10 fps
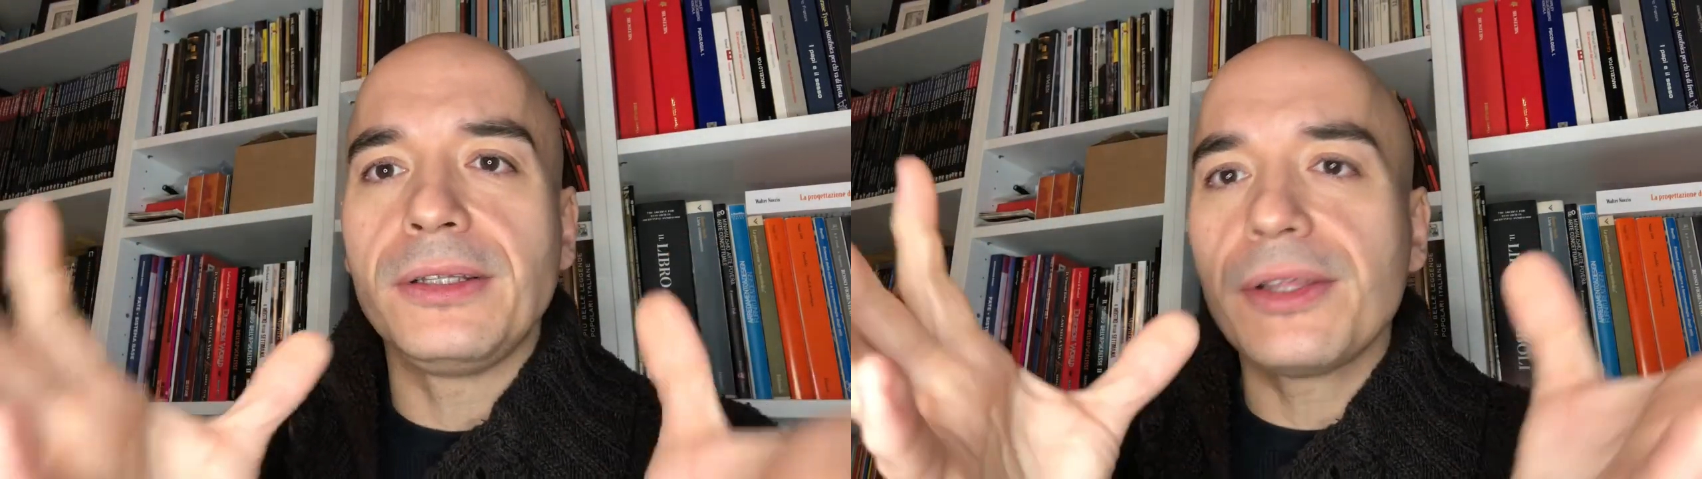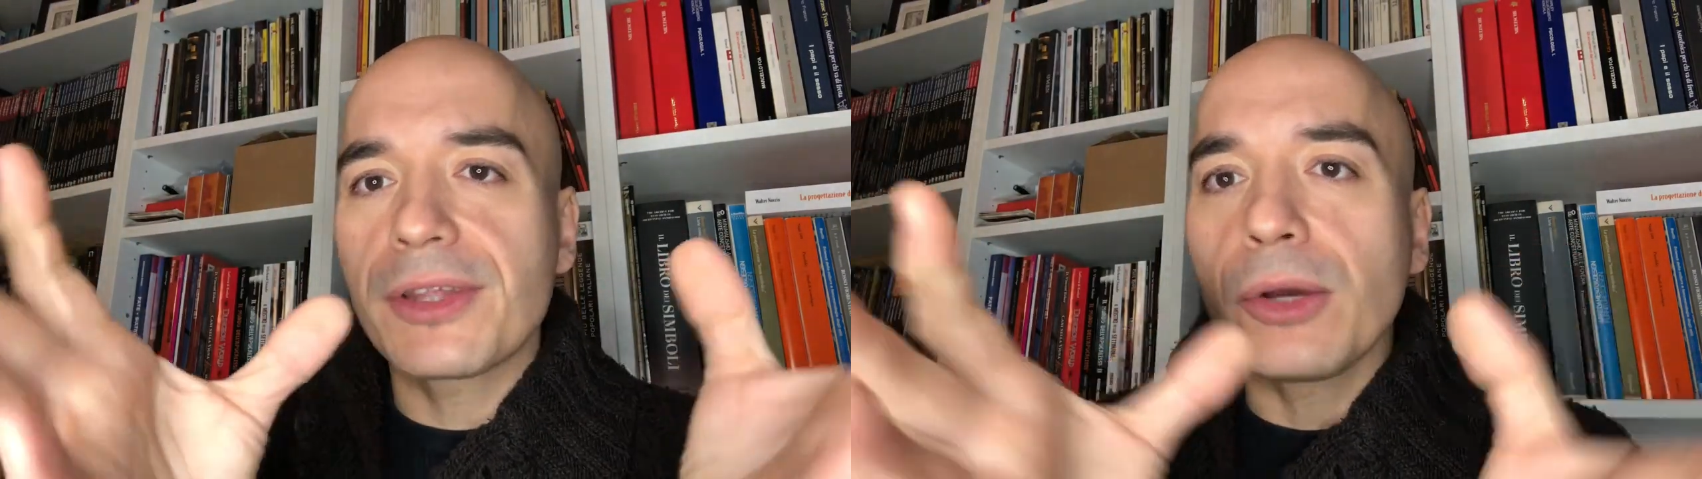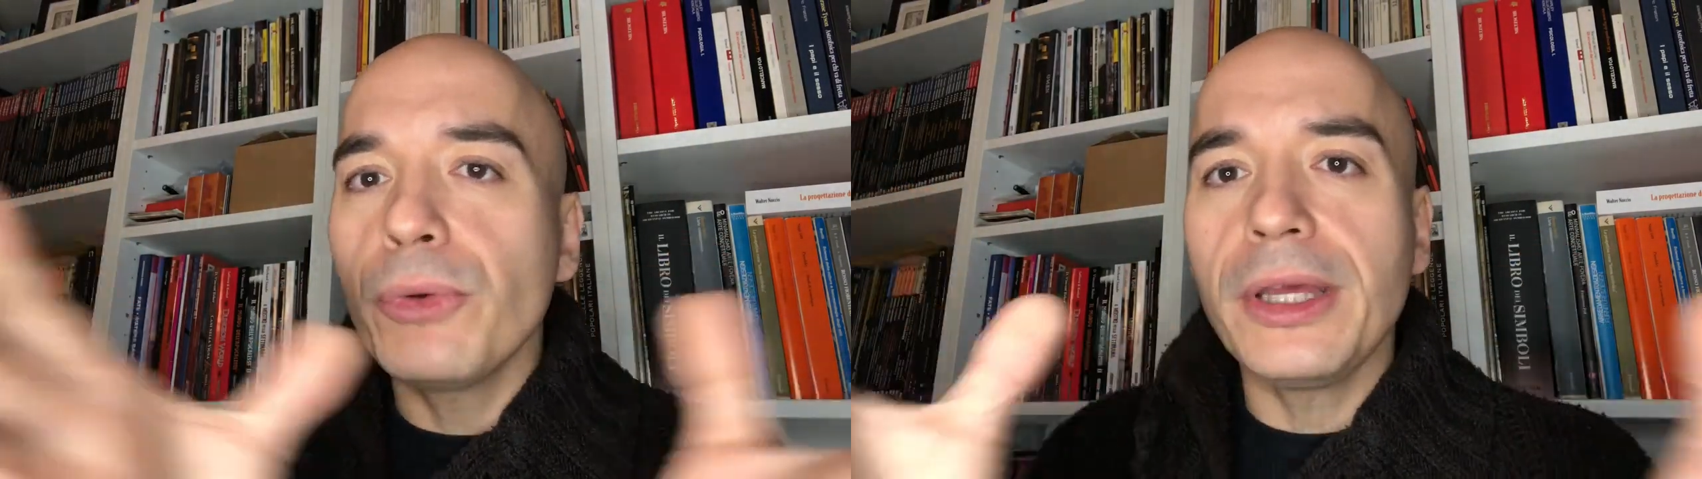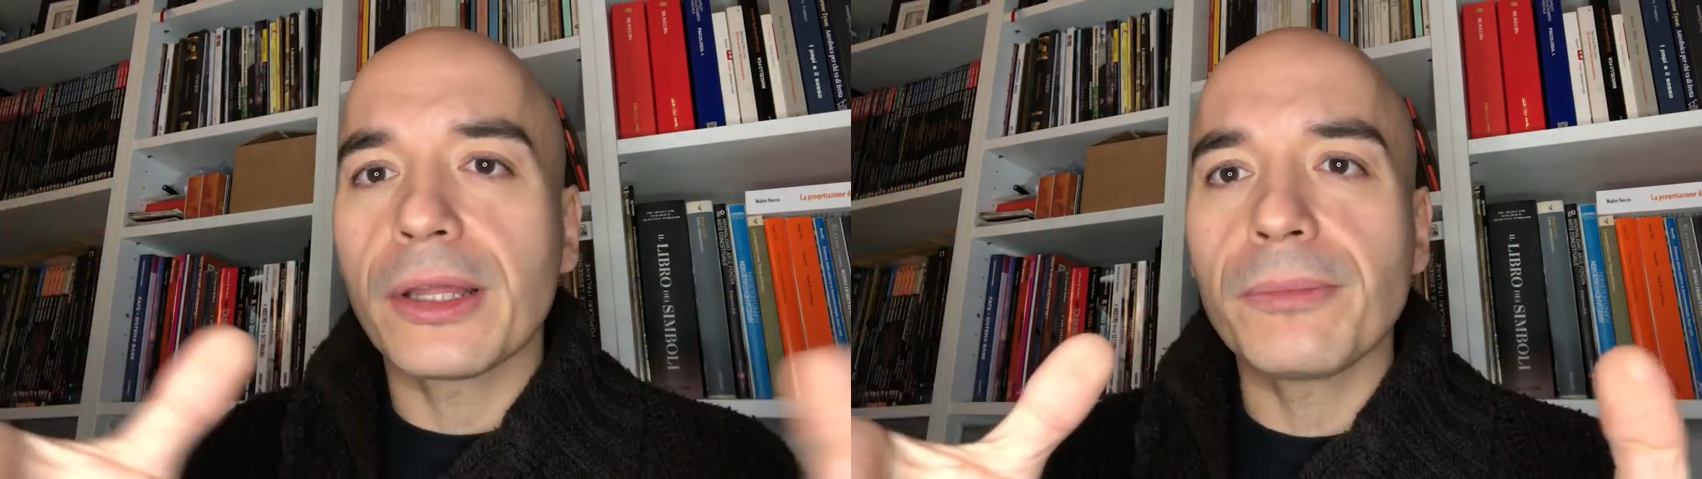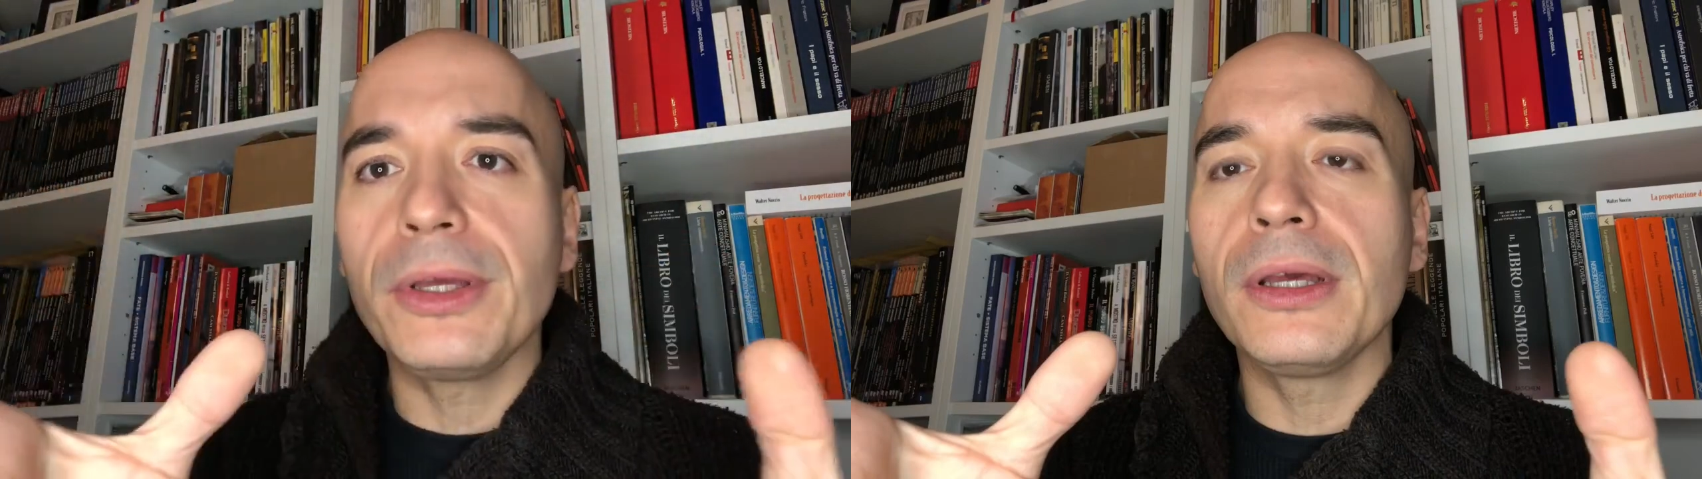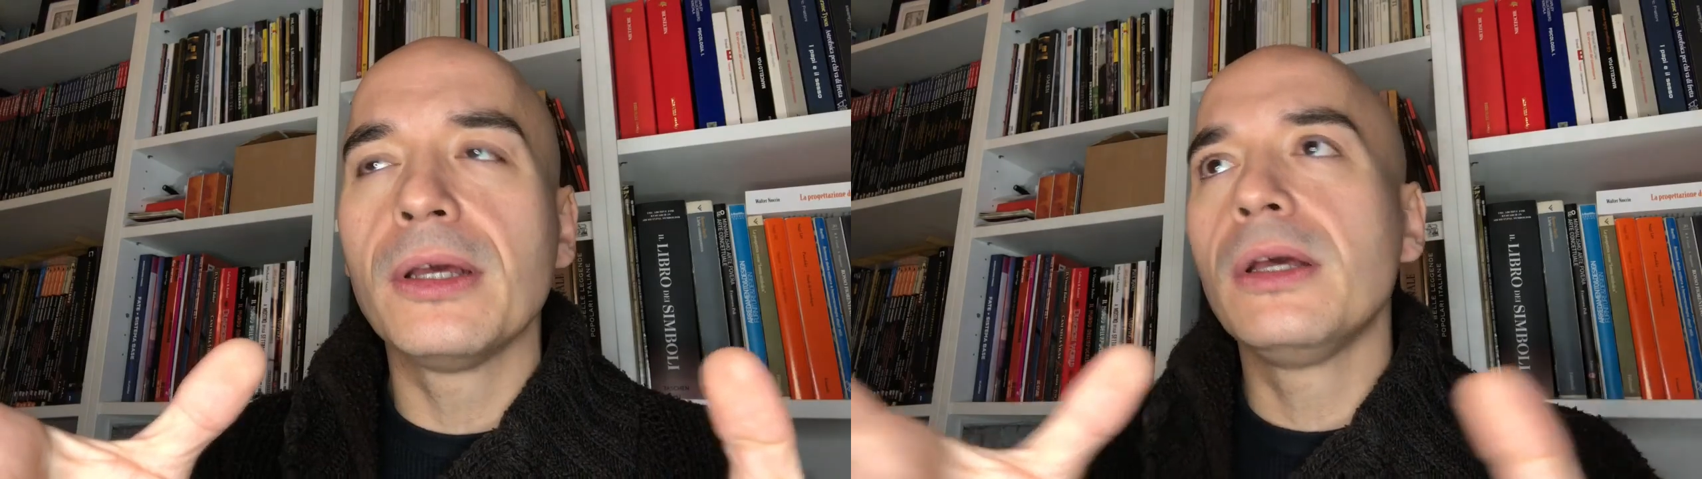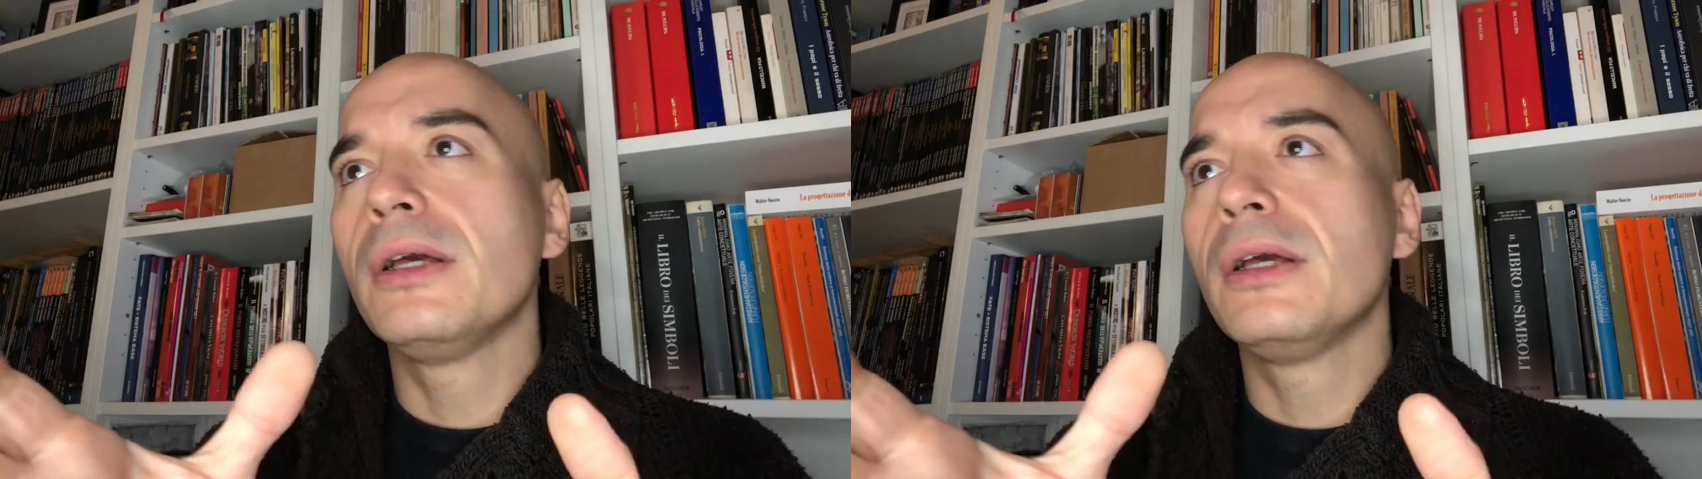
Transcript: di seguirmi,